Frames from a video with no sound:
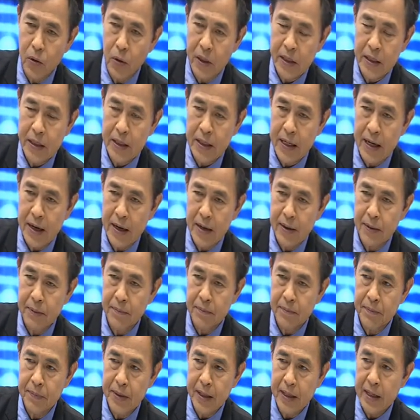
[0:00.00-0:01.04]
หน่วยราชกา
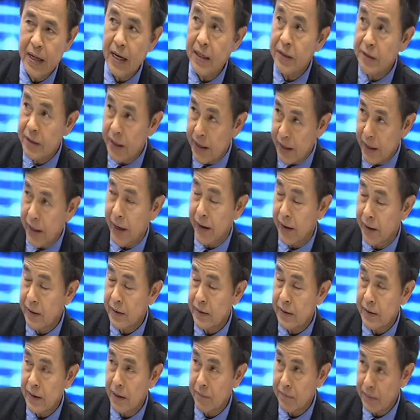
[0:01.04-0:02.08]
รเพียงแค่เจ็ดแห่
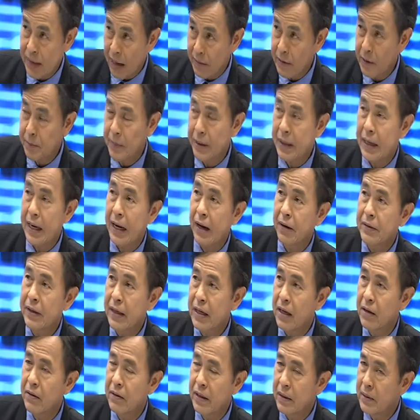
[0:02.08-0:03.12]
งตามที่เป็นข่า
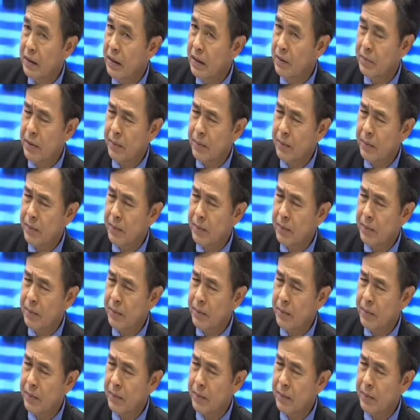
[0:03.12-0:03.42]
วเนี่ยเขาห